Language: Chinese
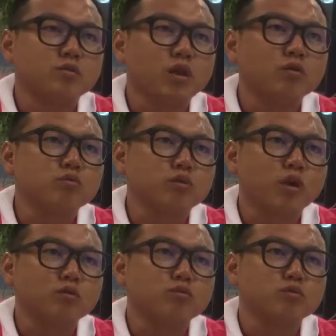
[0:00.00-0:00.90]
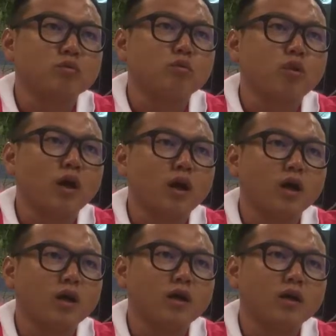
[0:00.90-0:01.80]
老鼠有老鼠的窝，
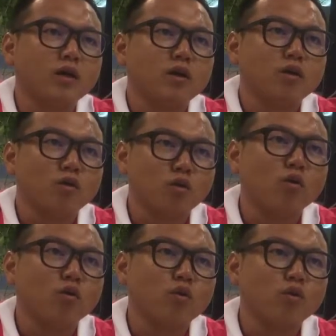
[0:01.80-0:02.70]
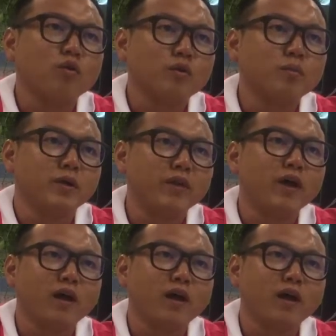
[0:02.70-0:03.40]
龙有龙的门，